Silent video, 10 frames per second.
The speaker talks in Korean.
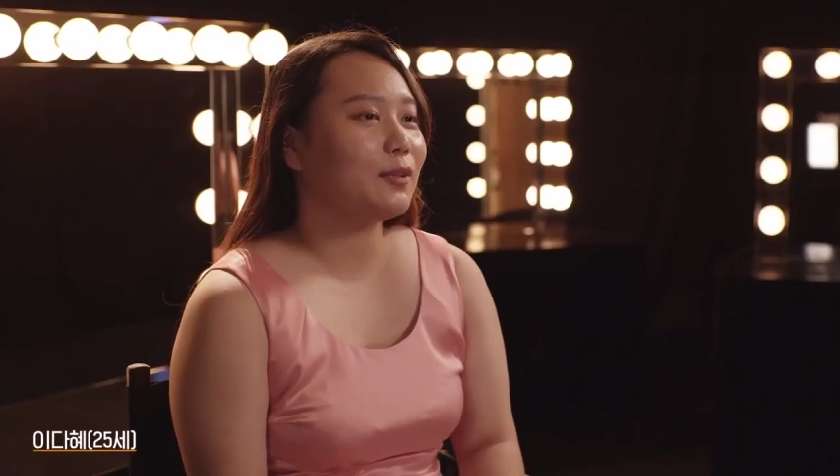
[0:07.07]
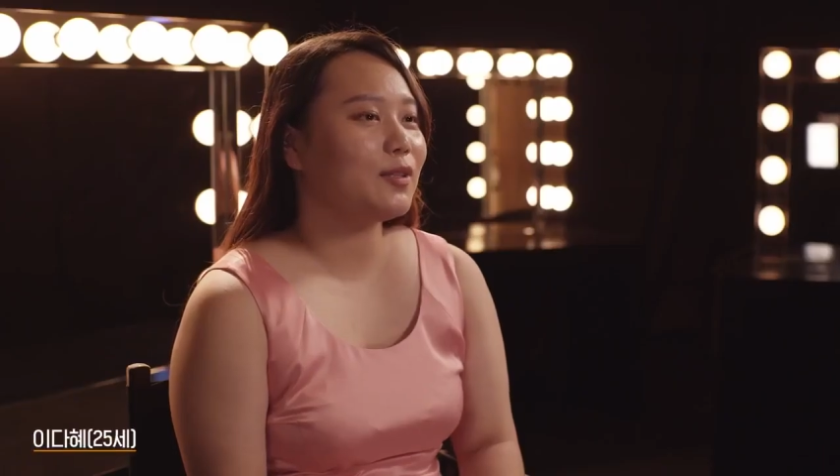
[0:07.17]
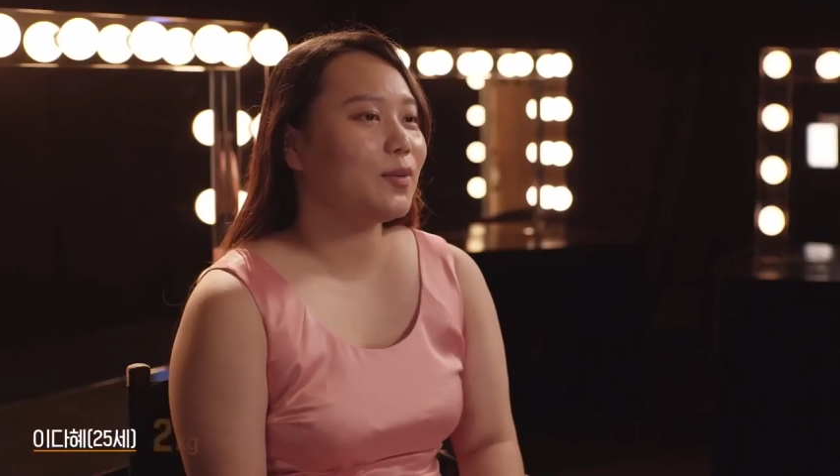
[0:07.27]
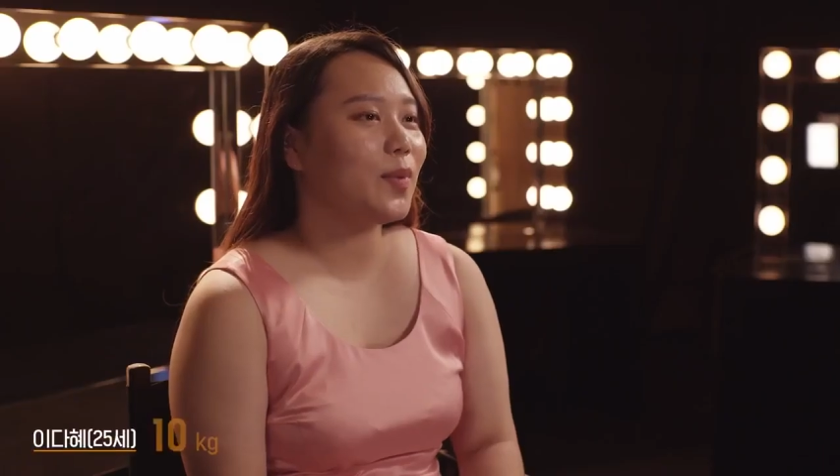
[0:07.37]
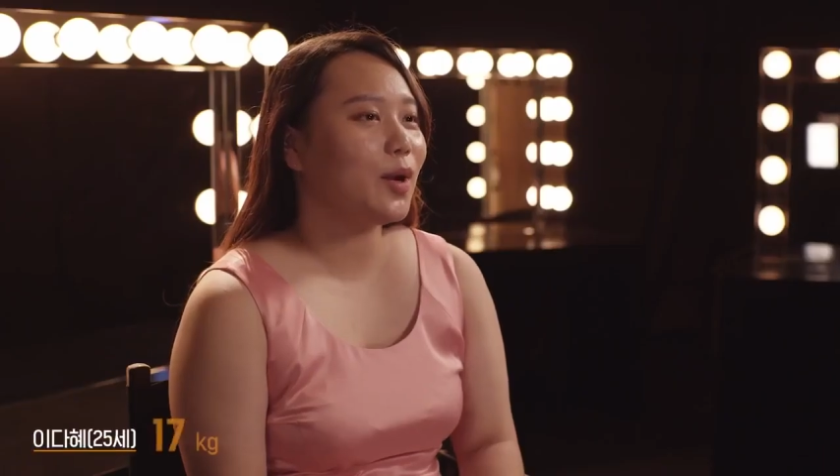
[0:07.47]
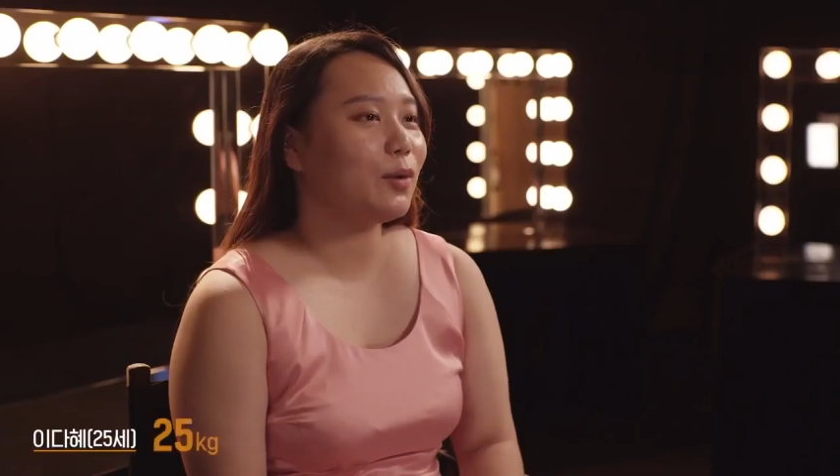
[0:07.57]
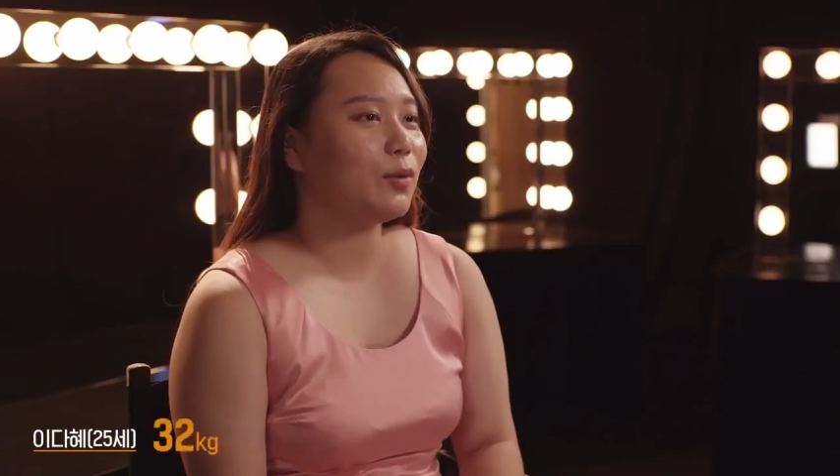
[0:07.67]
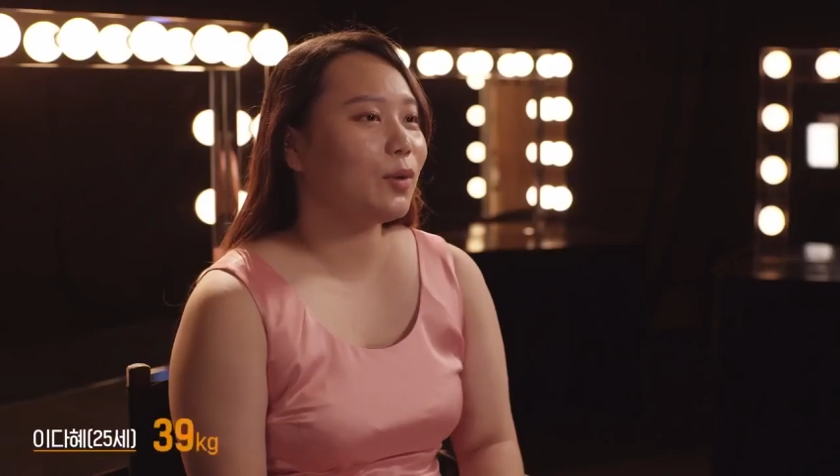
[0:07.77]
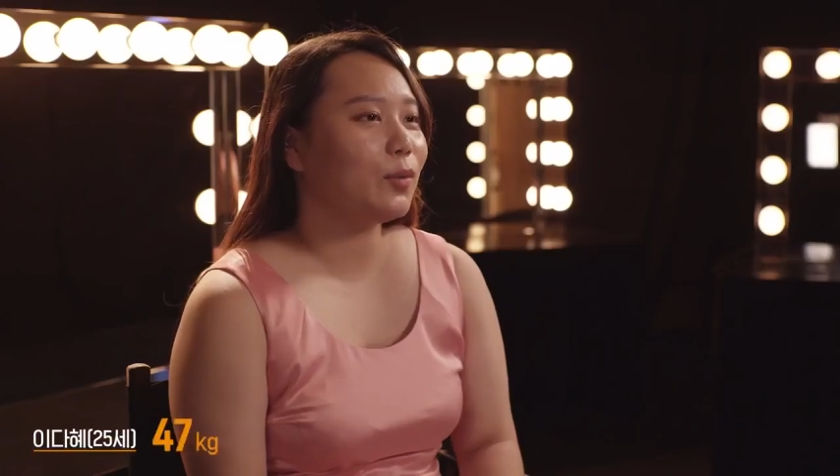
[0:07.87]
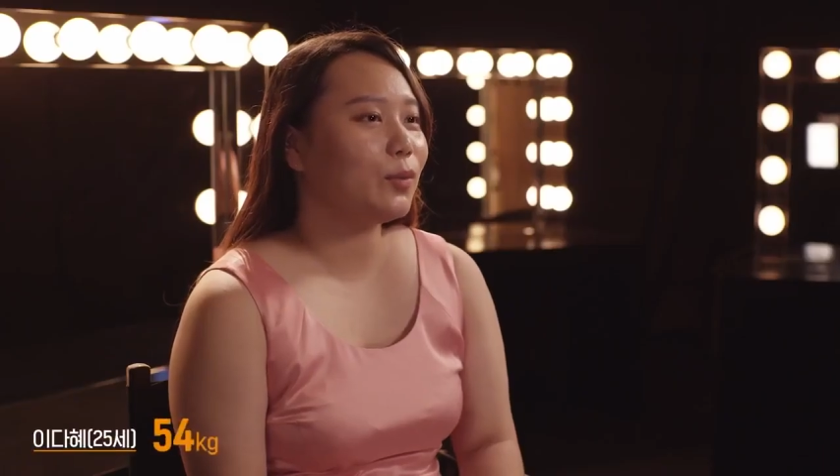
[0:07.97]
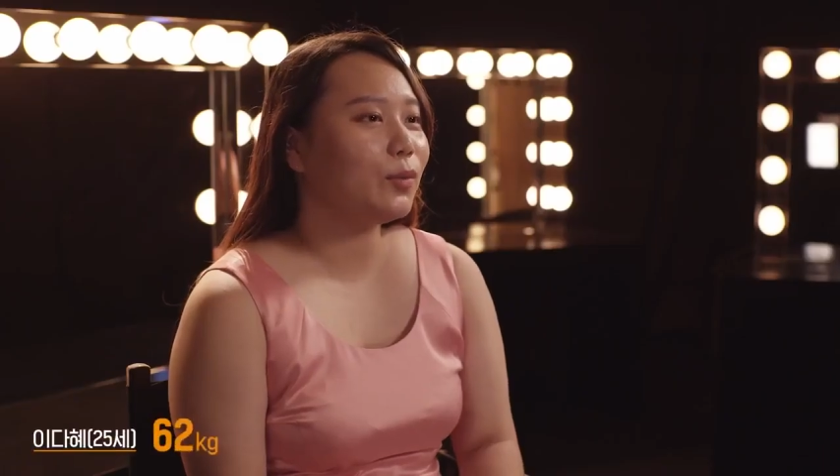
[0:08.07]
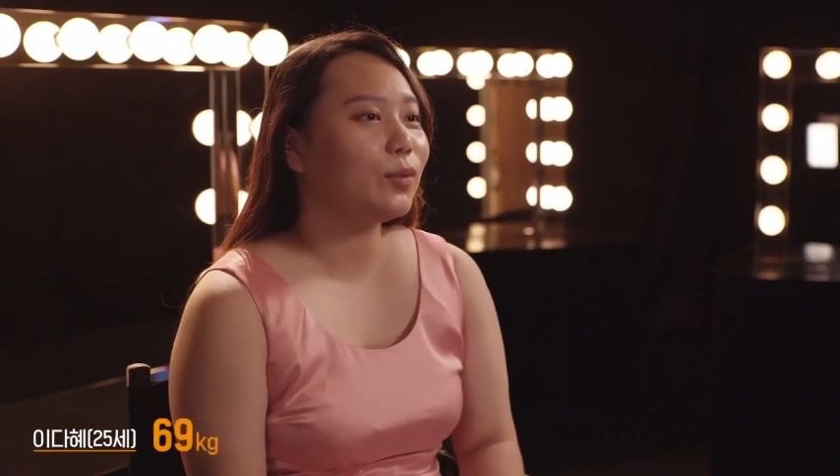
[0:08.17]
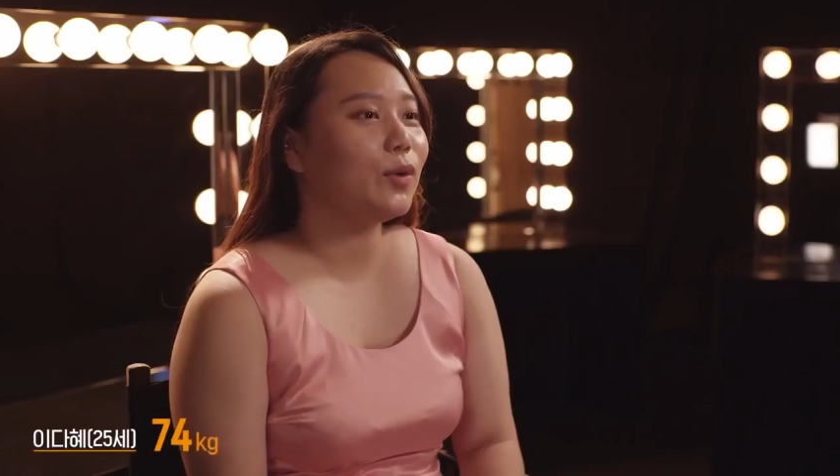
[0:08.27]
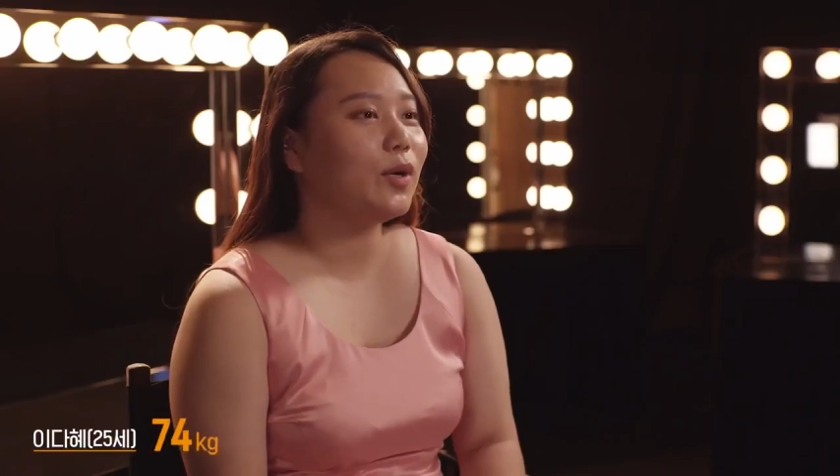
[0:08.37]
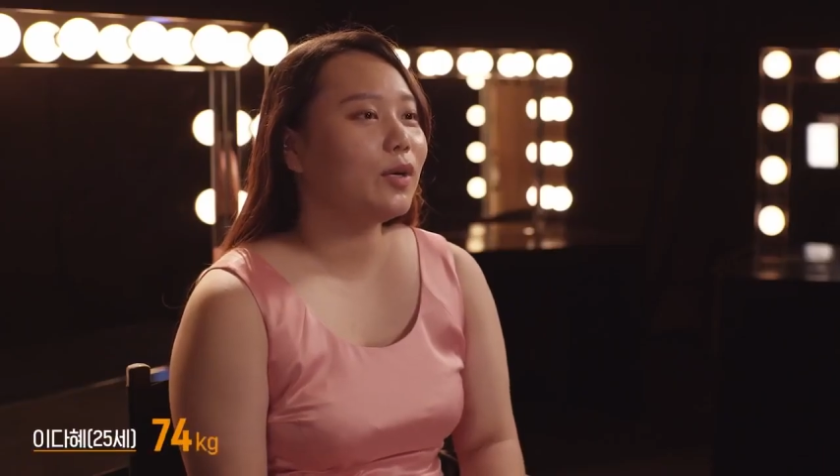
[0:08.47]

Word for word: 다 실패하기도 했고